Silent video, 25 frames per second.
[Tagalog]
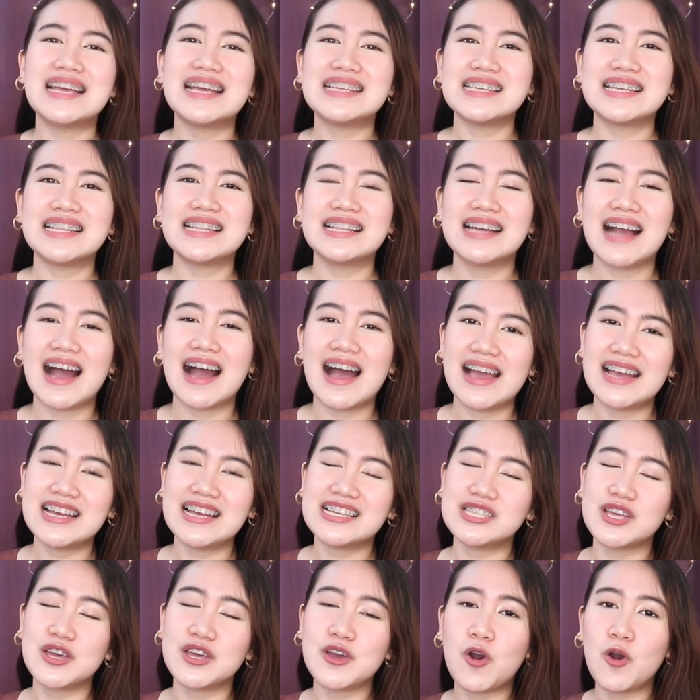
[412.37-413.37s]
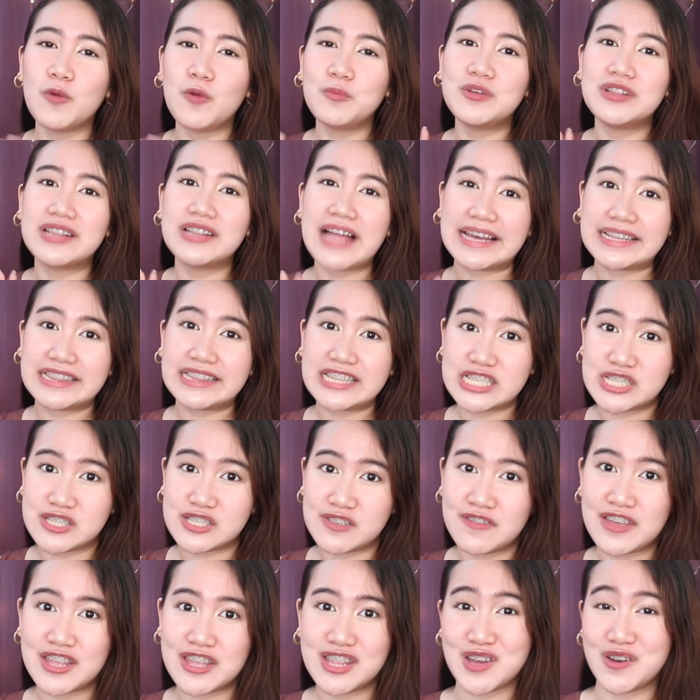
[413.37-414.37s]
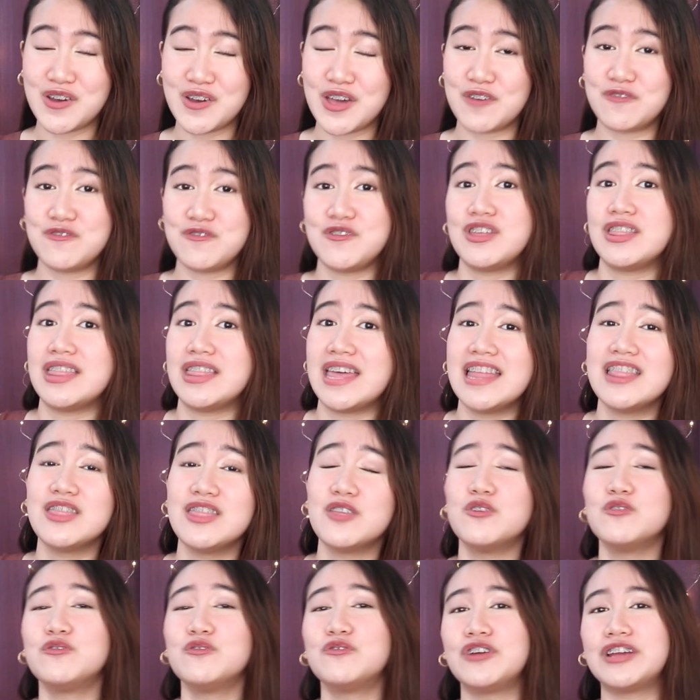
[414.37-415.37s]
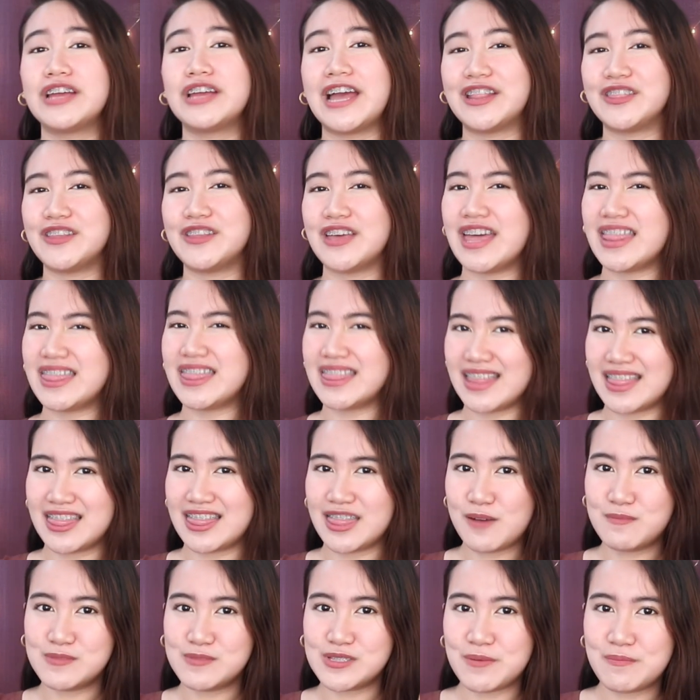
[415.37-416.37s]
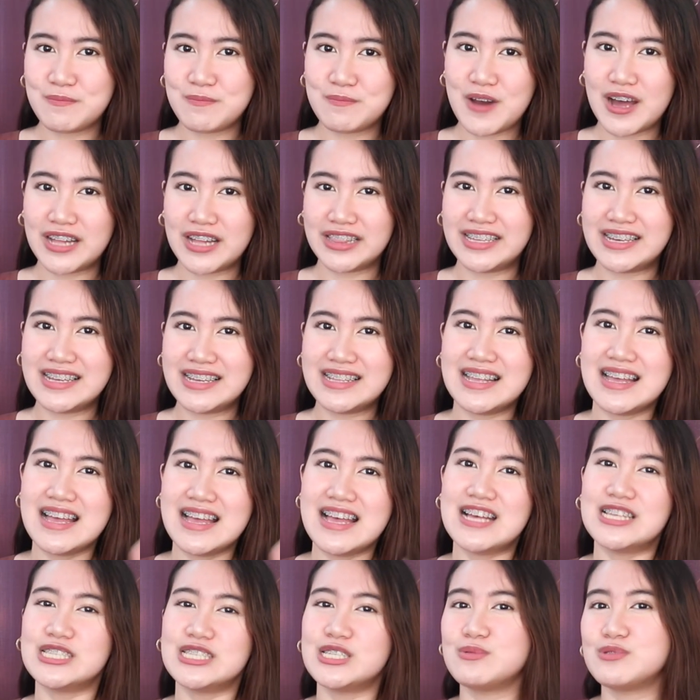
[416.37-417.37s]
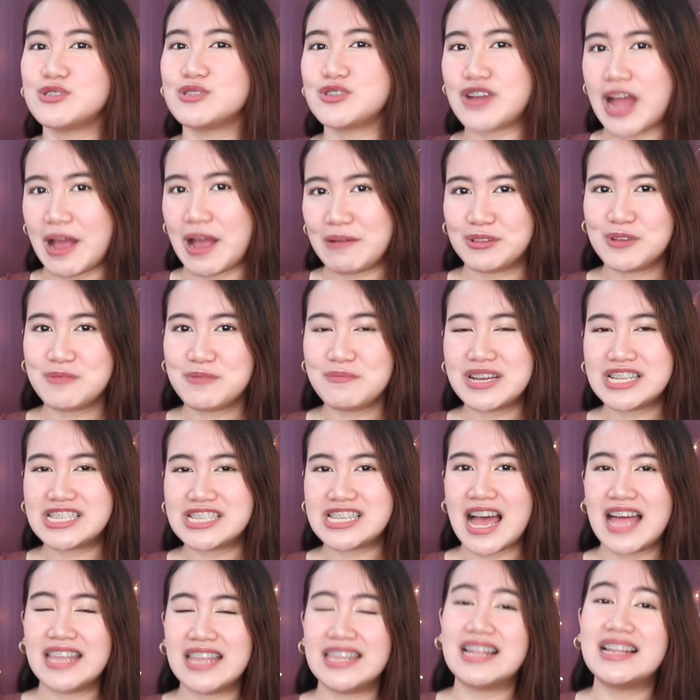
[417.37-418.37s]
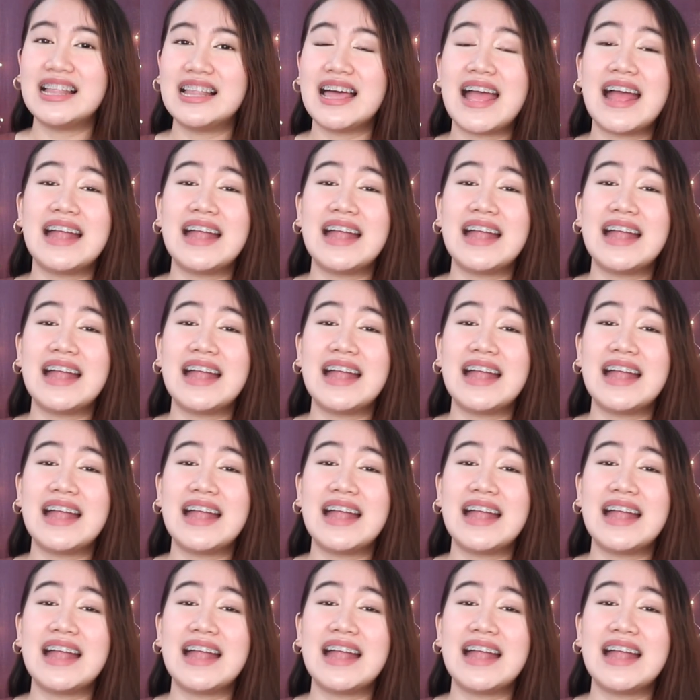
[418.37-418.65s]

is it, guys. I hope you liked this video. If you did, don't forget to hit the thumbs up button, subscribe to my channel, and